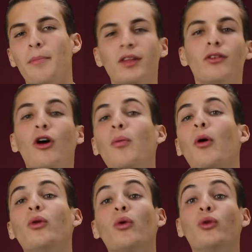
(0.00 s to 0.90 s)
Maintenant,
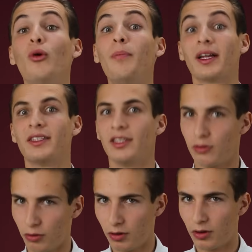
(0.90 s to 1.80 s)
prenons deux
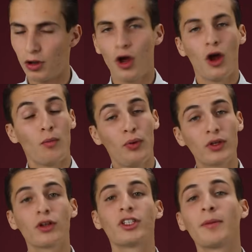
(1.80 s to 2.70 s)
particules.
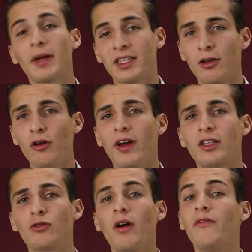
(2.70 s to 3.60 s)
Puisque chaque particule va
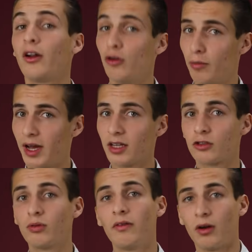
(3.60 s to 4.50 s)
être soit vers le bas,
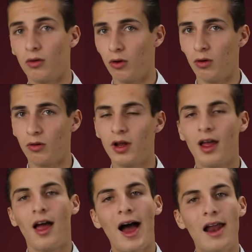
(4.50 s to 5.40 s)
soit vers le haut.
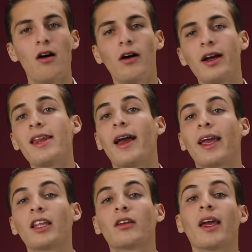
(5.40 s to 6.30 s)
Alors, il y a
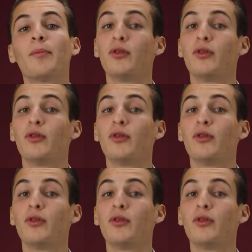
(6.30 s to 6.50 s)
4 cas